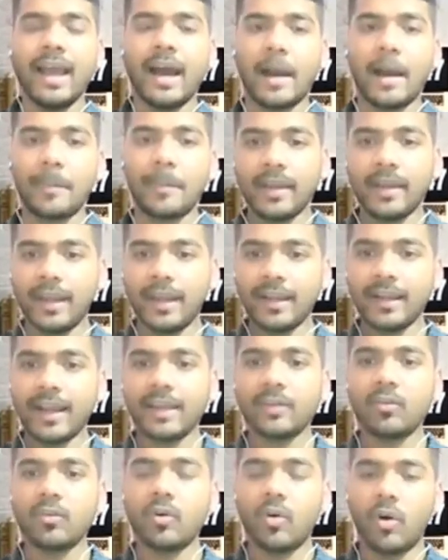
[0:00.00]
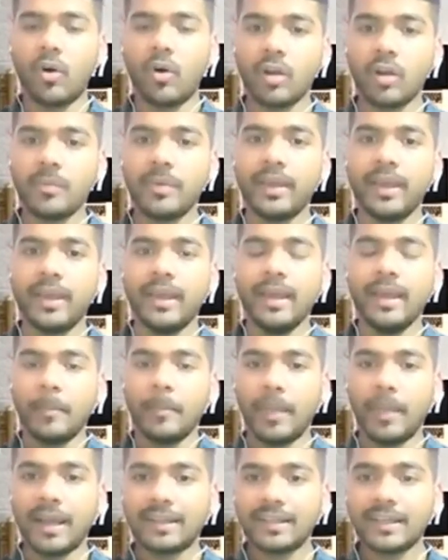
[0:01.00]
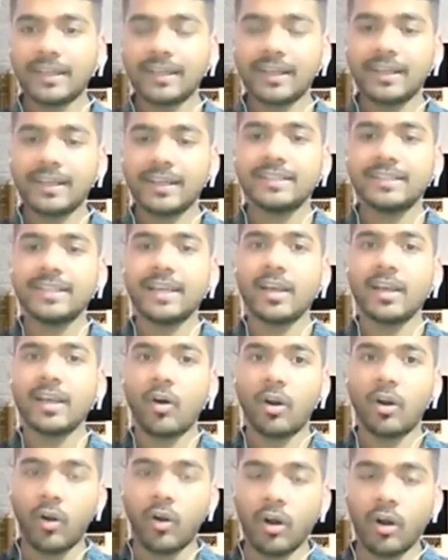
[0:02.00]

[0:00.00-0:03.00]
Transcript: अपने हेडलाइन को और भी बेहतर कर लीजिए और